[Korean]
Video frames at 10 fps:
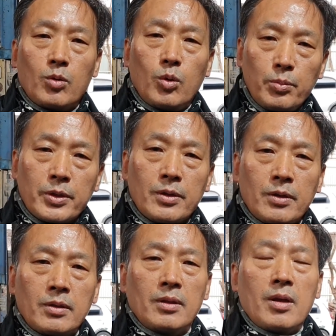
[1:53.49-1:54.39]

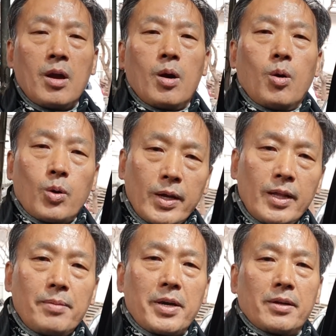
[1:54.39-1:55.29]
고무는
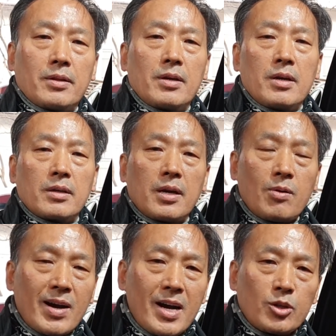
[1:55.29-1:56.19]
오래되면
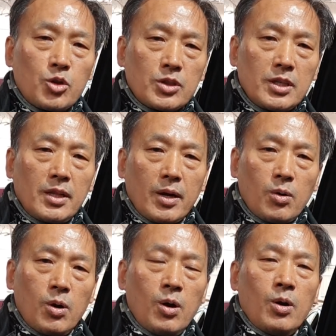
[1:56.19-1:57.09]
경화가
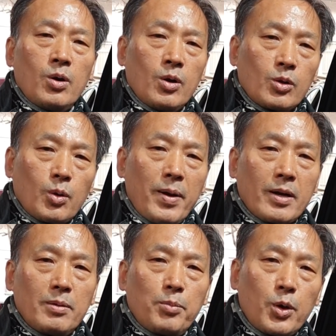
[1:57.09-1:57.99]
촉진되고 또
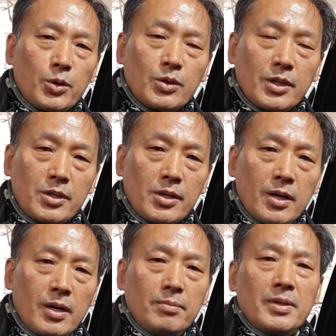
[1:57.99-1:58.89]
방금 보여준
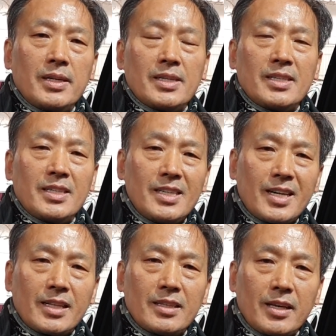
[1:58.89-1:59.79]
것처럼 실
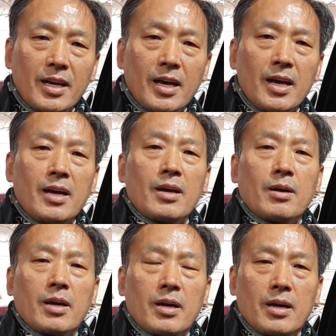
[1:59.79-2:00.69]
같은 게
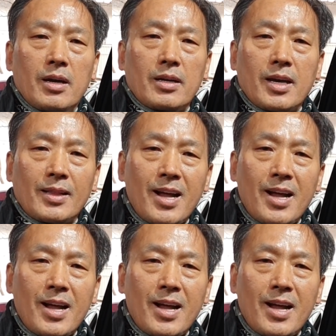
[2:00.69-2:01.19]
이렇게